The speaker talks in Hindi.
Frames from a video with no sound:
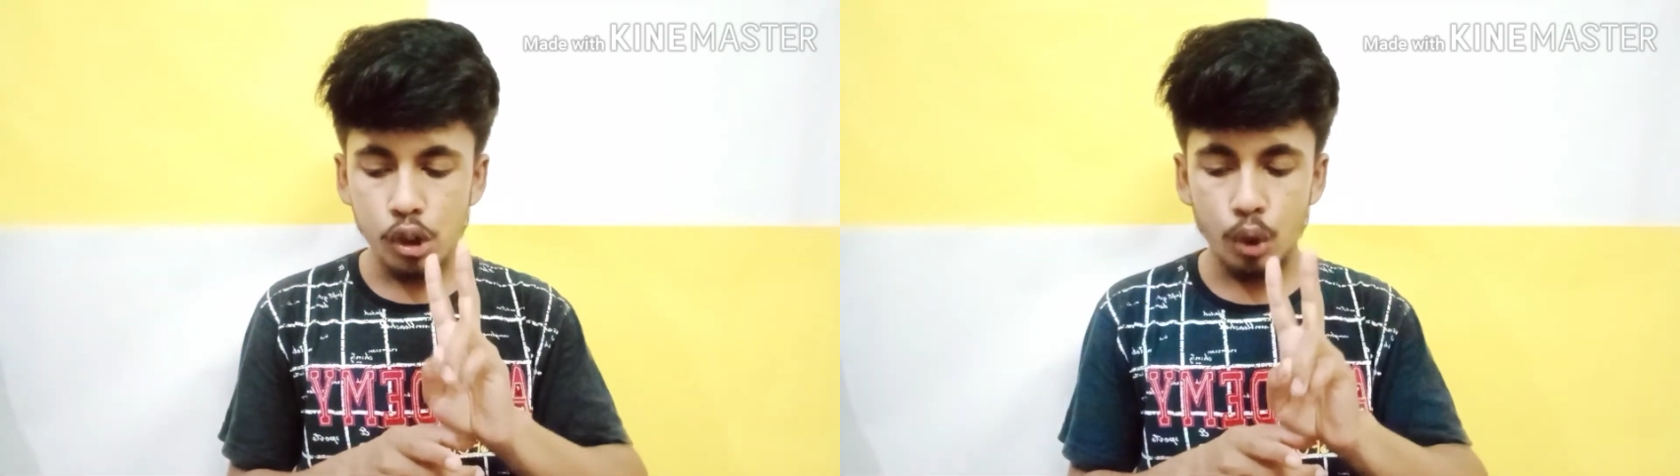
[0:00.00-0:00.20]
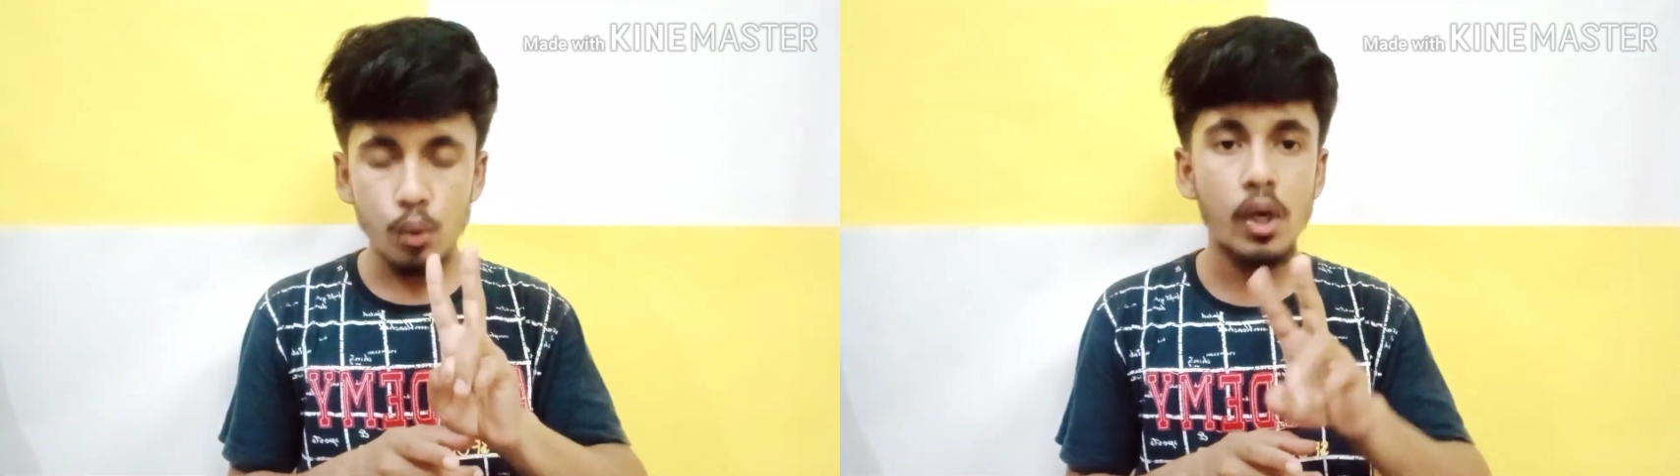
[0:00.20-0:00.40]

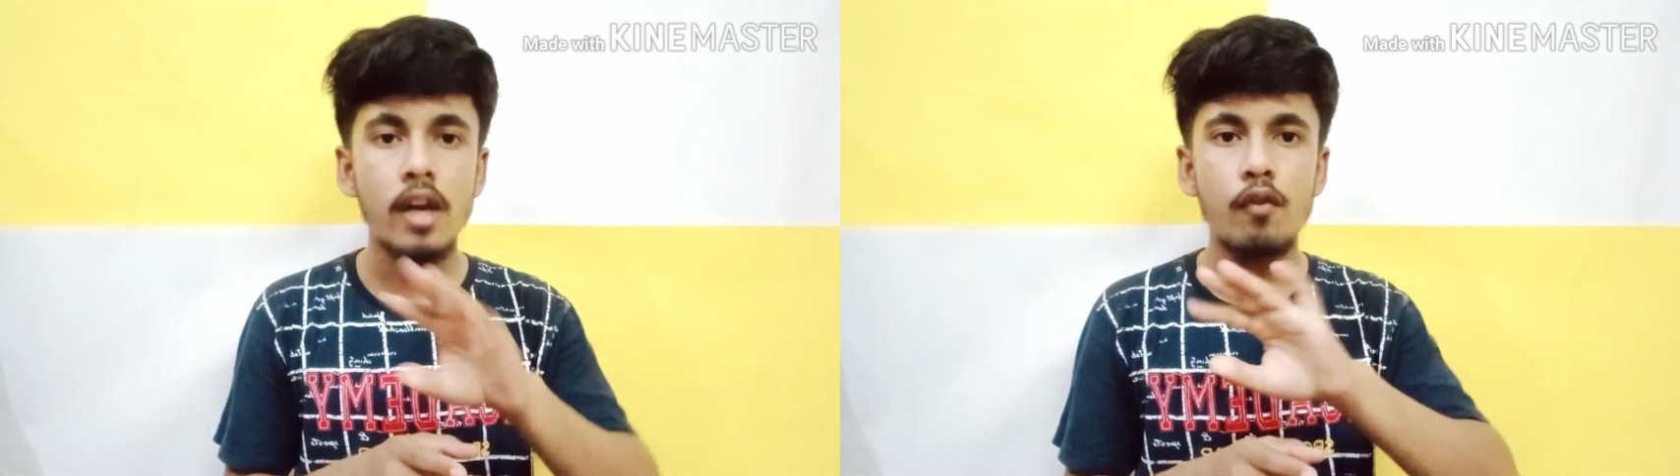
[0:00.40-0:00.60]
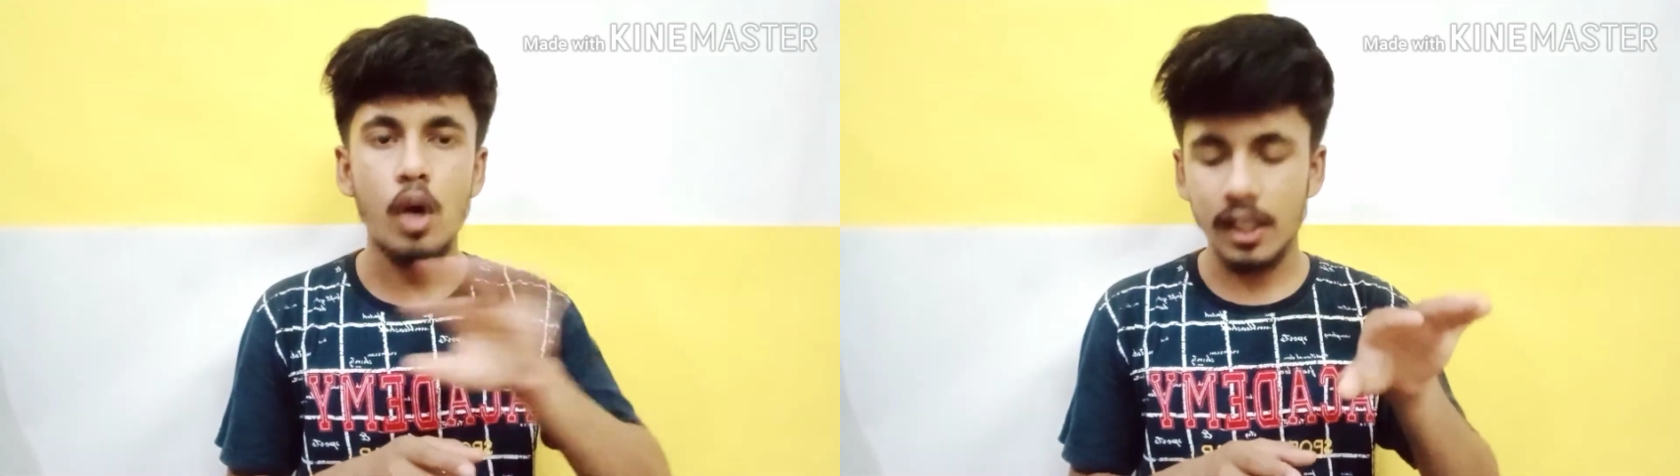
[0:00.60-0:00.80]
जो टू है
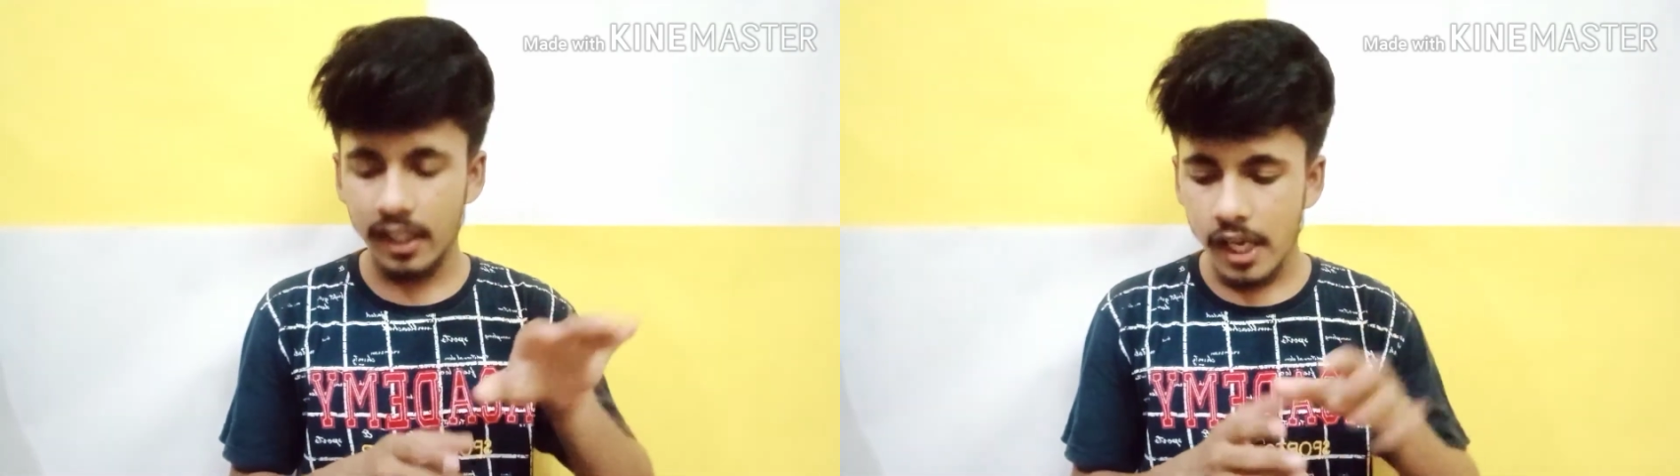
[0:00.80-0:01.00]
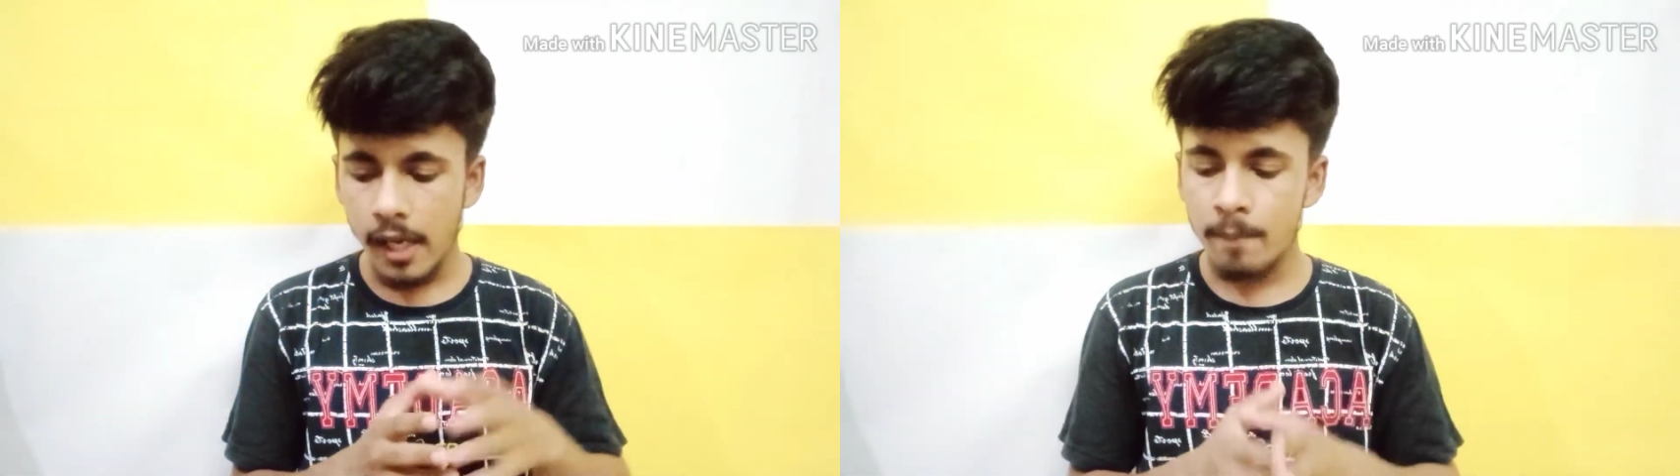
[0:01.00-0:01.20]
वो हट
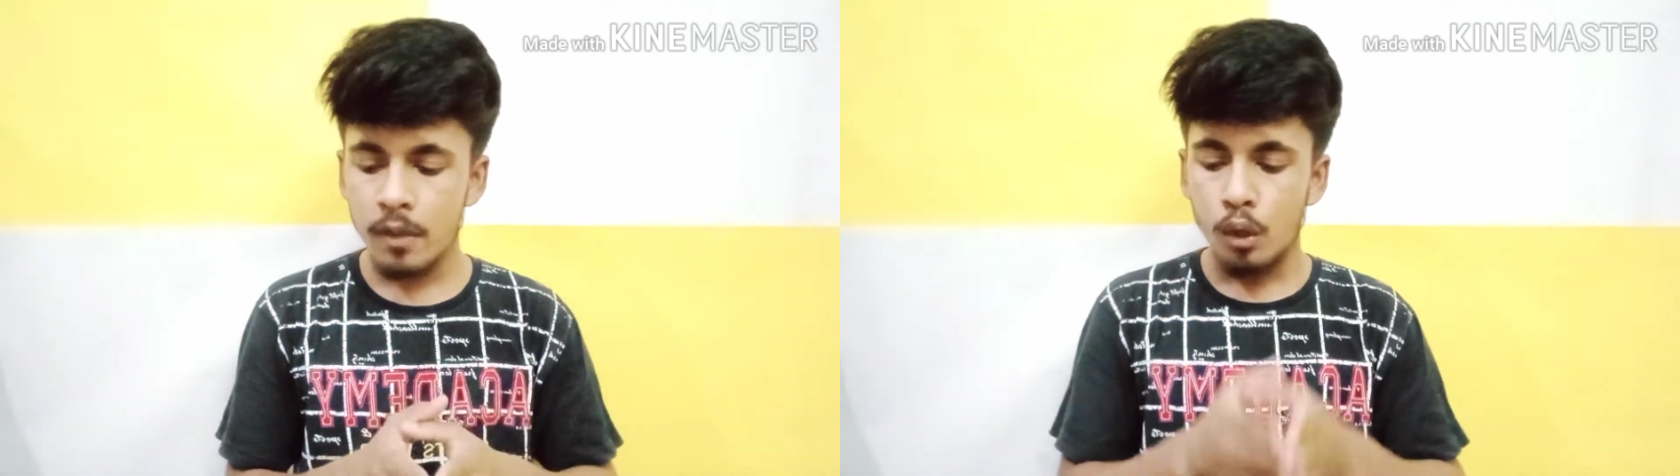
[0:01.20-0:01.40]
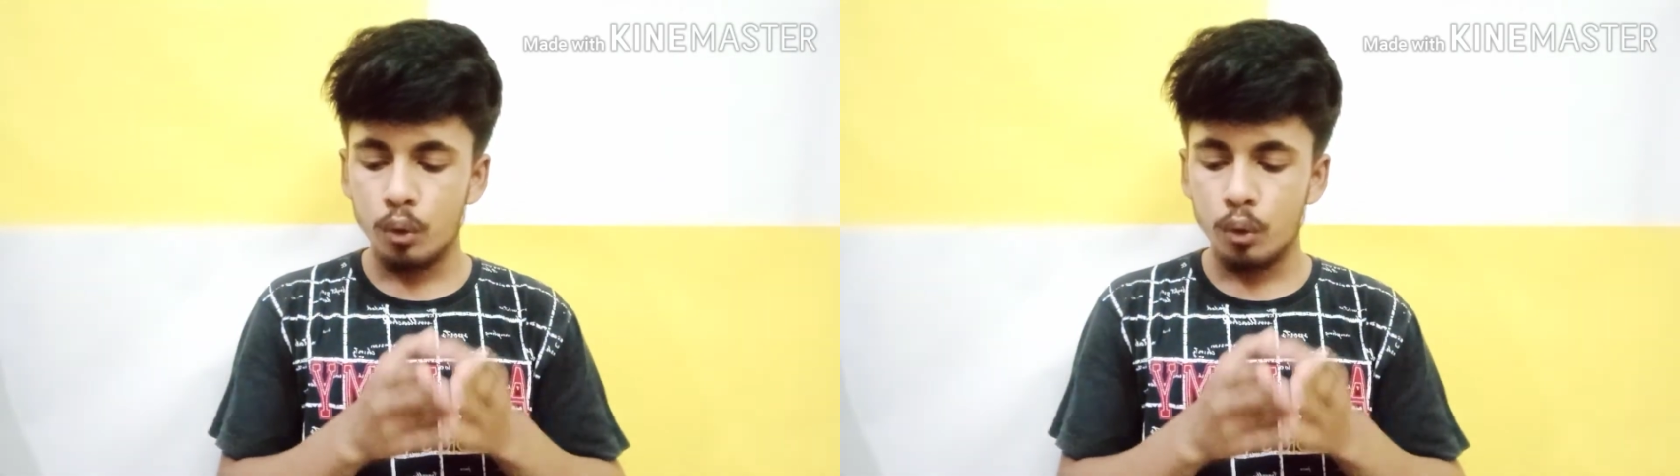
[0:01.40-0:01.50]
गया है